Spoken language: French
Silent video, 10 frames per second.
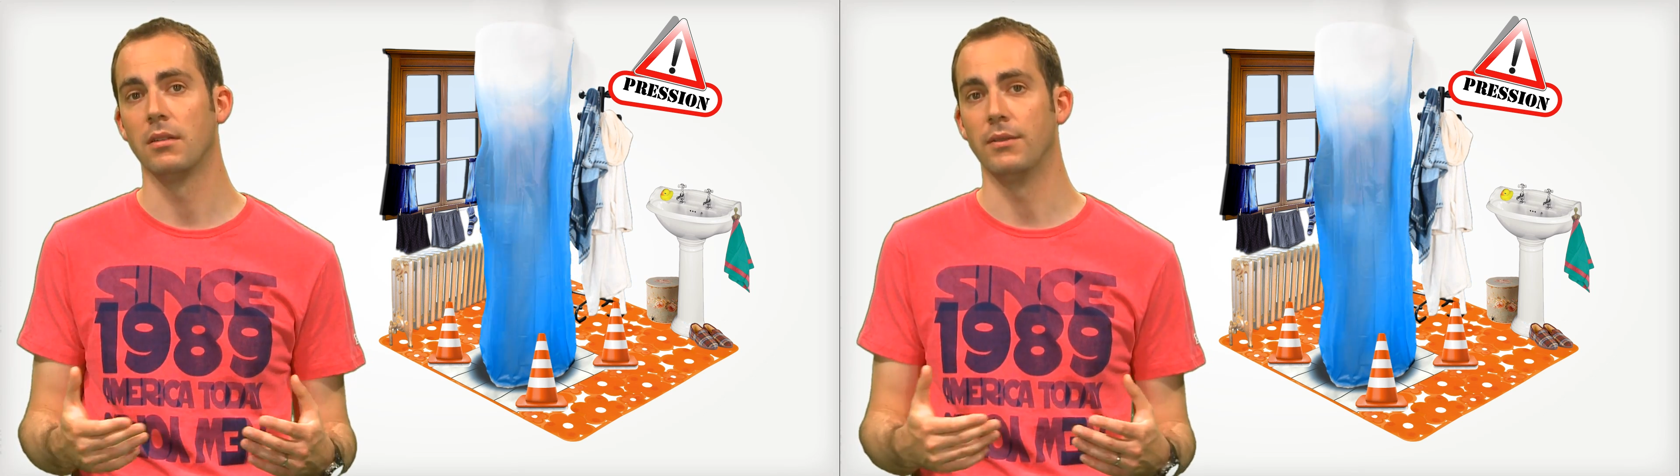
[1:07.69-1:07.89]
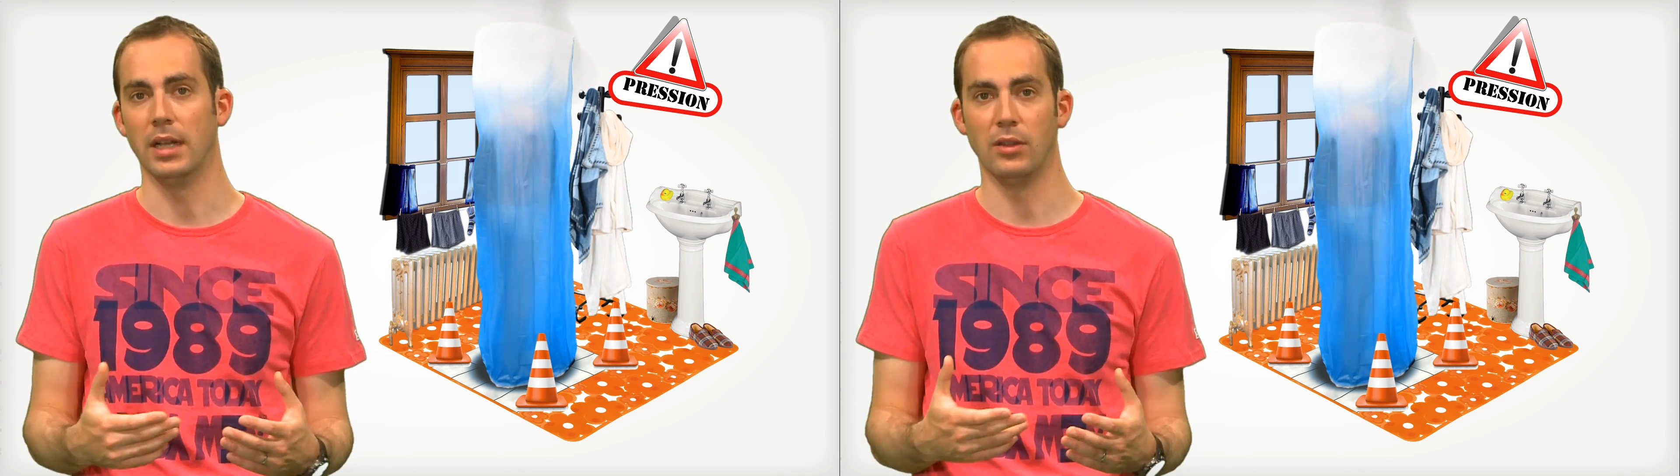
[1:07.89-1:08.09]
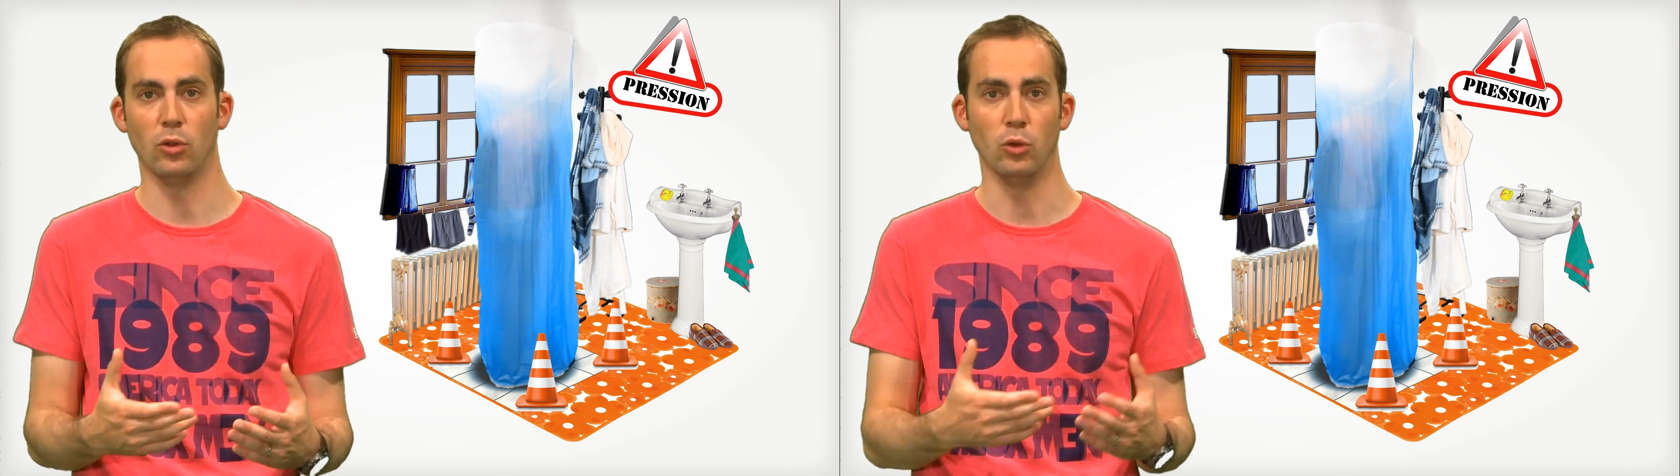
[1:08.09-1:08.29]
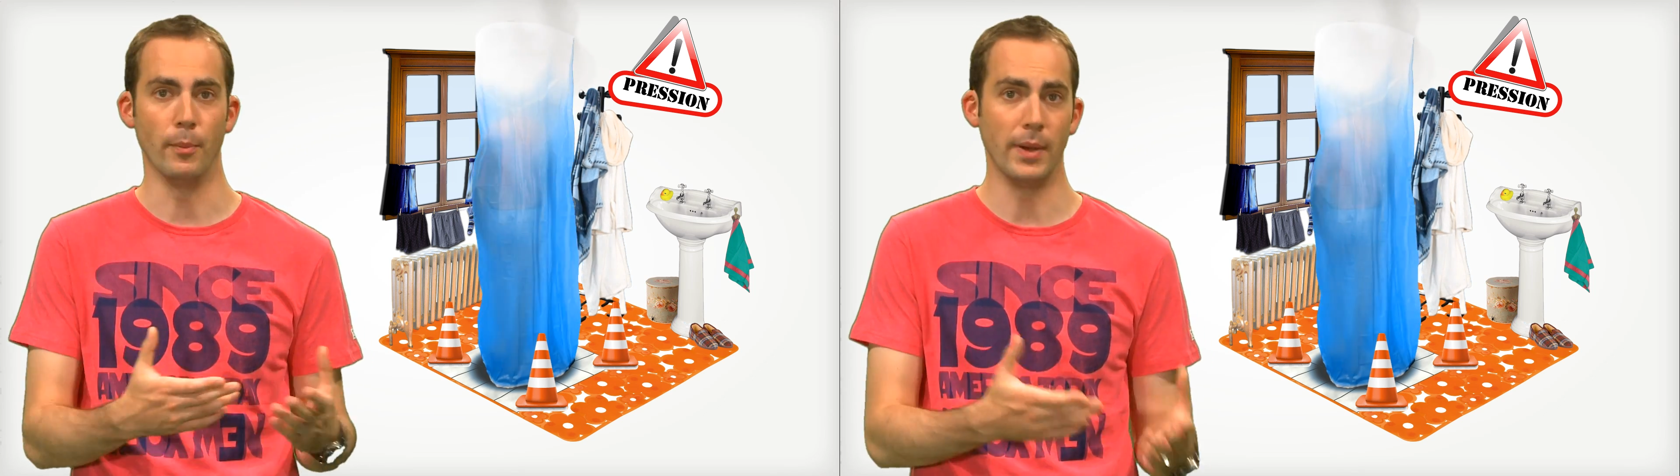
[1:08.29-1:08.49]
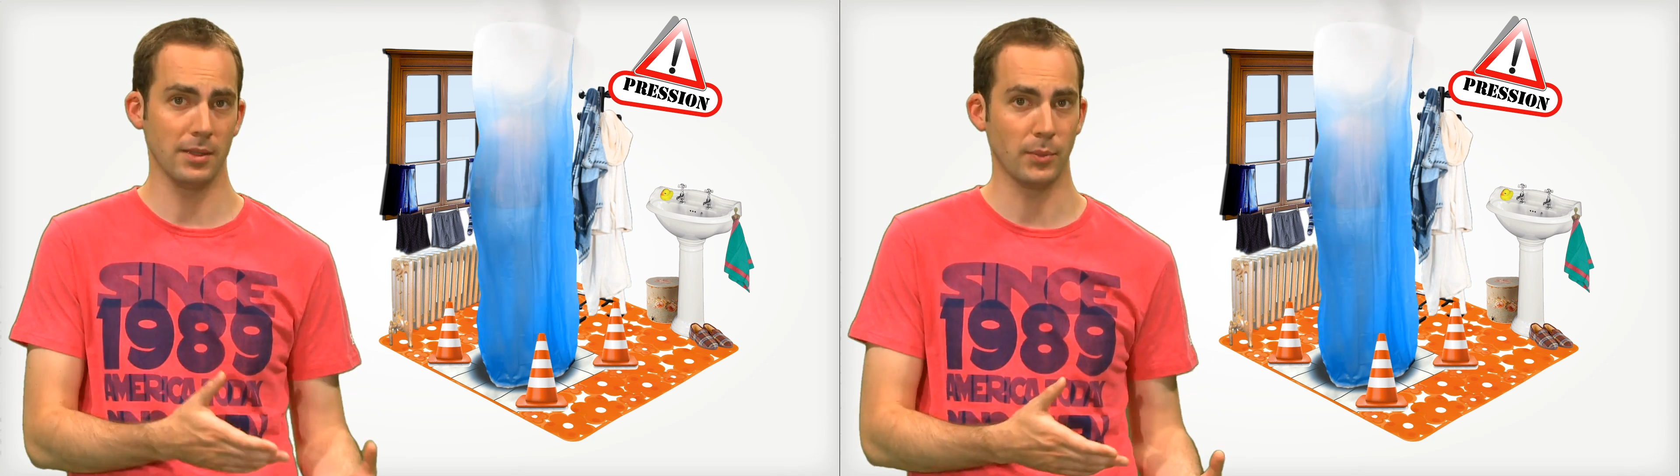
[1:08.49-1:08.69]
vers les zones de
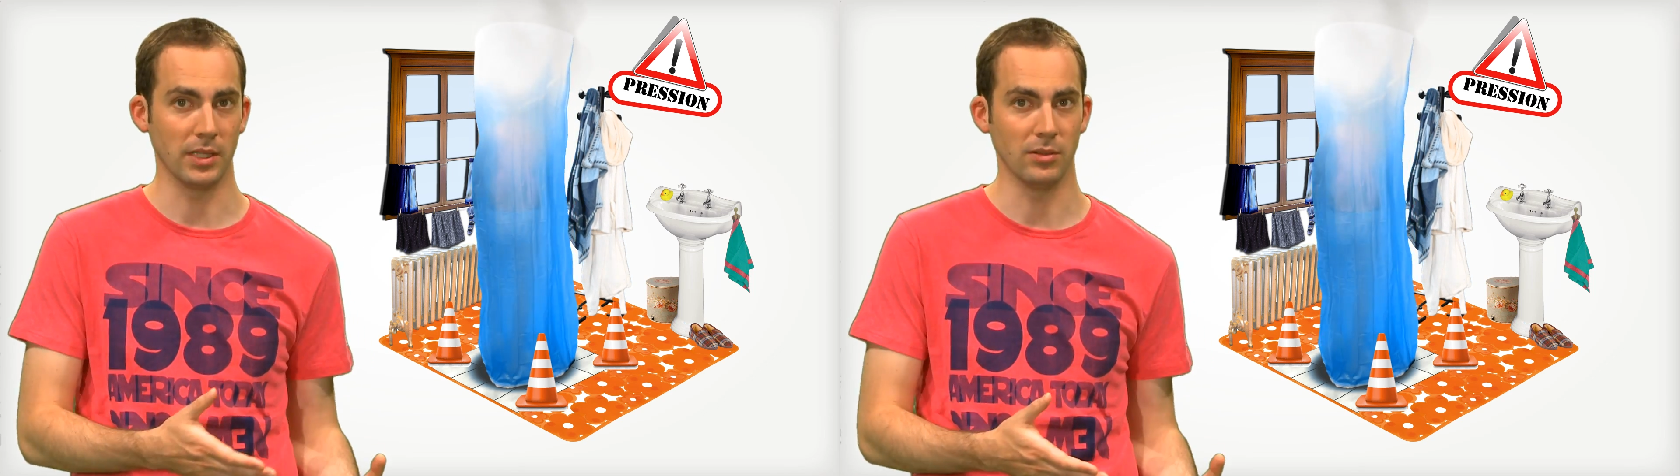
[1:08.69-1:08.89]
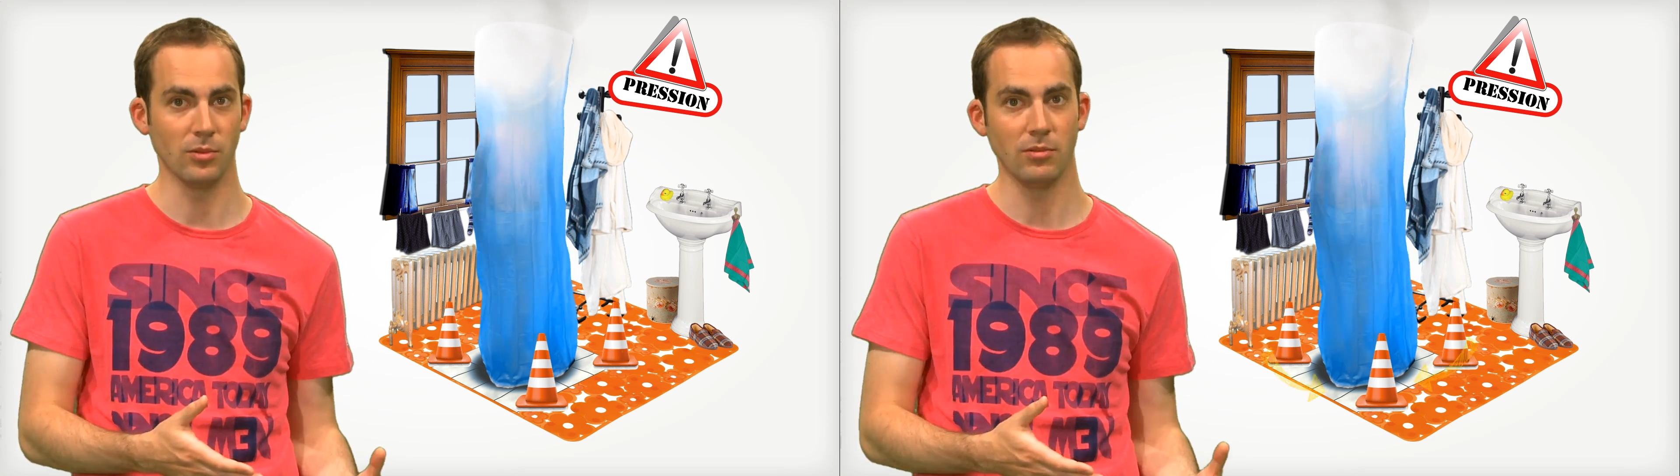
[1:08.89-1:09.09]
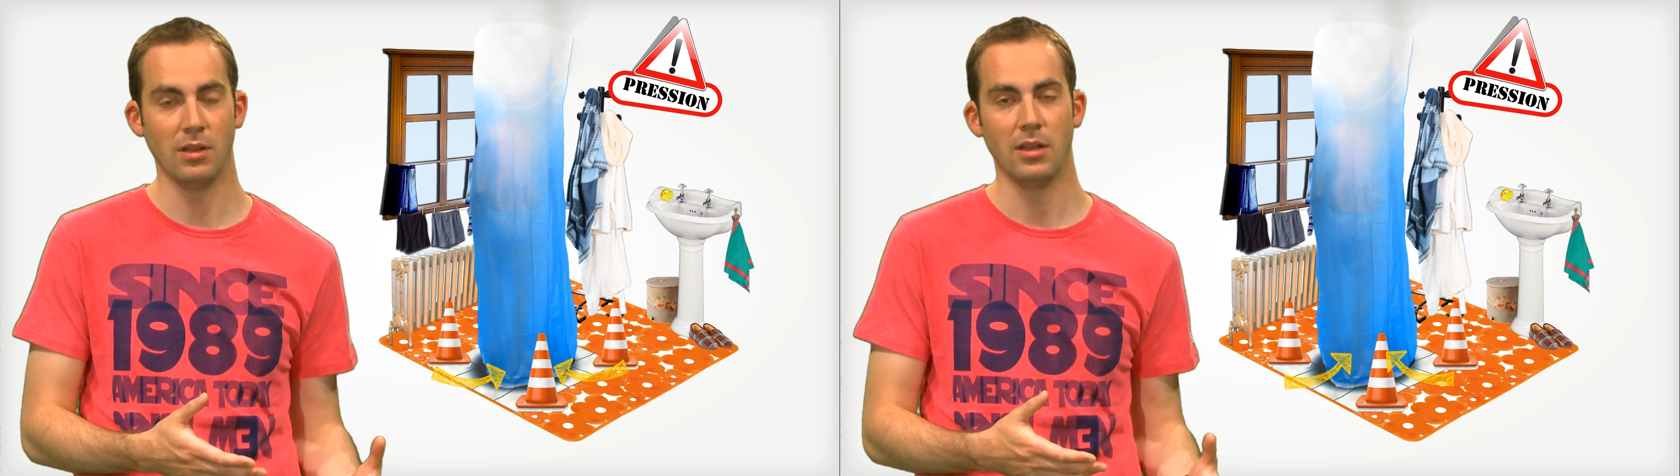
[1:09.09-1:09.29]
basse pression,